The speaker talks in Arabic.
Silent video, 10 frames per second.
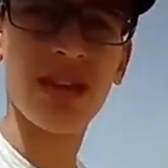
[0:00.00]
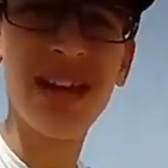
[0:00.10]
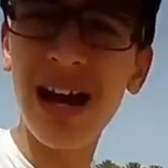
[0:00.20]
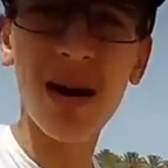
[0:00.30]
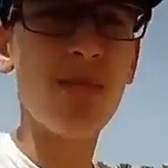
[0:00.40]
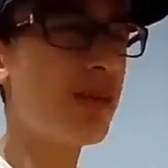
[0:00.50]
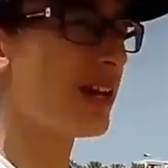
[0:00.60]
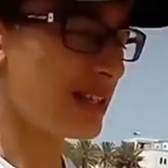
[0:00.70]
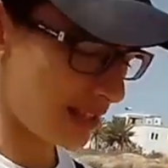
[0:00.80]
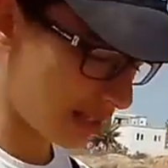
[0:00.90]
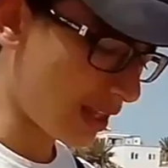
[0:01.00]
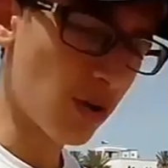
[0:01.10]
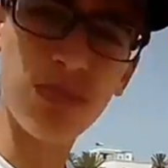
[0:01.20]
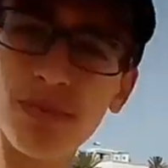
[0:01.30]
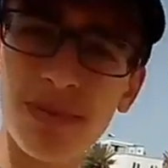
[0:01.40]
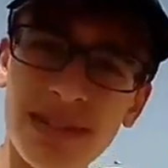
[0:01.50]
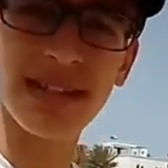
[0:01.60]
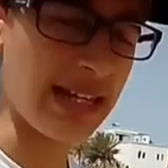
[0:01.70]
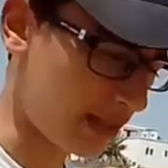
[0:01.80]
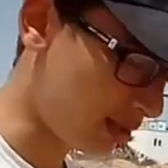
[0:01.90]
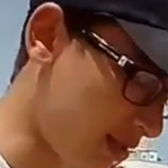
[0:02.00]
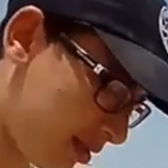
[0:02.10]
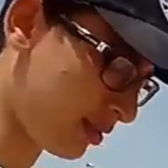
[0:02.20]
ينعم بول حصر عليه وبول بسكليت